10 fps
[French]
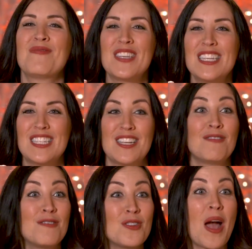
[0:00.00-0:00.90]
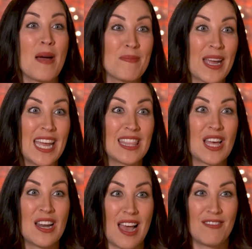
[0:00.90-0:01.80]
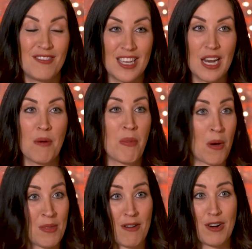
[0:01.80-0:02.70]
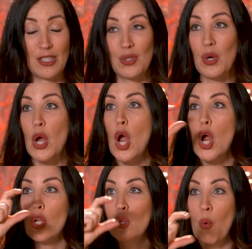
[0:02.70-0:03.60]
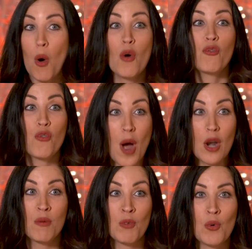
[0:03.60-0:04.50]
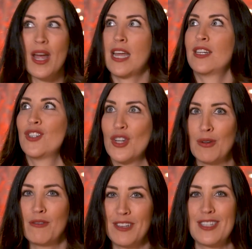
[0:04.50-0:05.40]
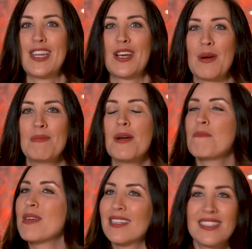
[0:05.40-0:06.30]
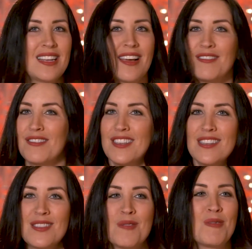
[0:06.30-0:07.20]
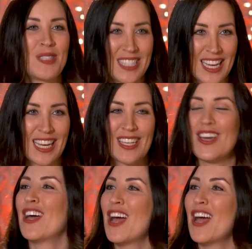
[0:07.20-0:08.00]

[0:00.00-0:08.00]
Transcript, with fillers: Puis j'ai vu après dans la ville, en me promenant en voiture, trois fois le mot Angel. Fait que j'étais comme, merci la vie de me dire que